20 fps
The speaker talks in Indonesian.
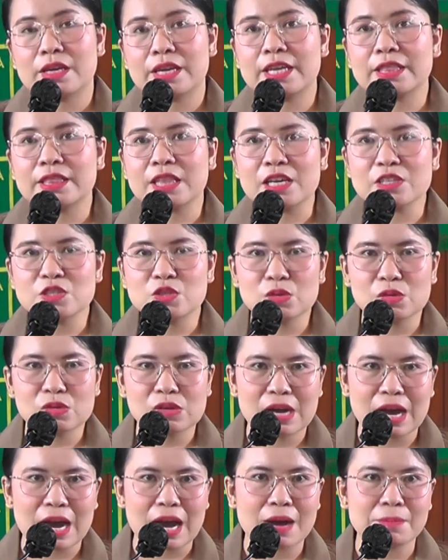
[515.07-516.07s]
kita
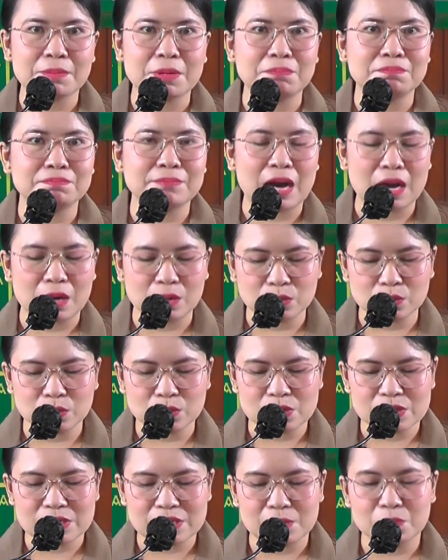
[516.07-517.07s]
juga
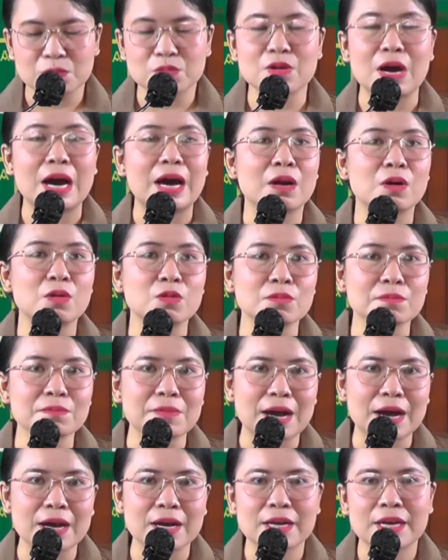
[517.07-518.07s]
membangun sebuah
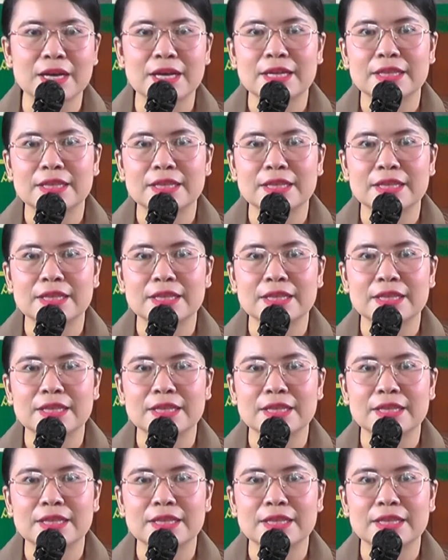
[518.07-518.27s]
rumah,